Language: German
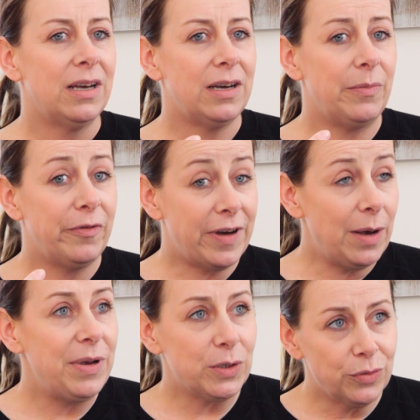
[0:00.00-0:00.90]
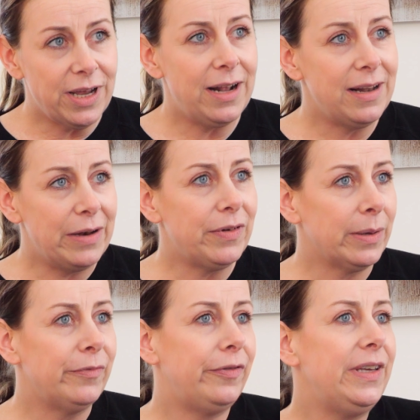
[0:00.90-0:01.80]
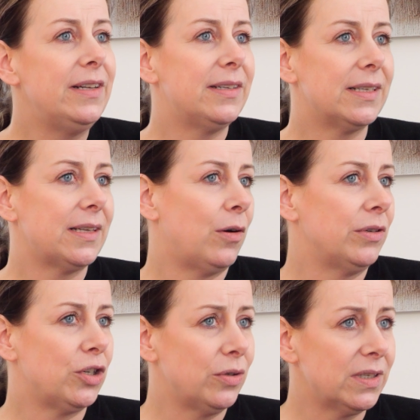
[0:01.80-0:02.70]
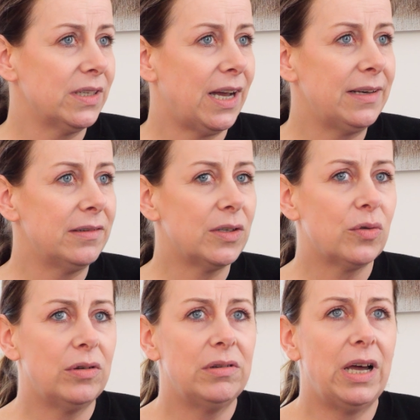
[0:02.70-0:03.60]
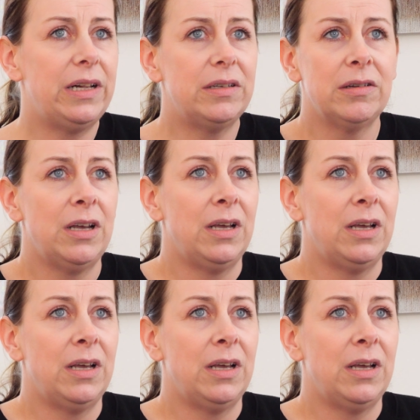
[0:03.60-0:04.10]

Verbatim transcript: ähm, Fachpersonal einfach empfiehlt, das da unterstützen kann. Das können halt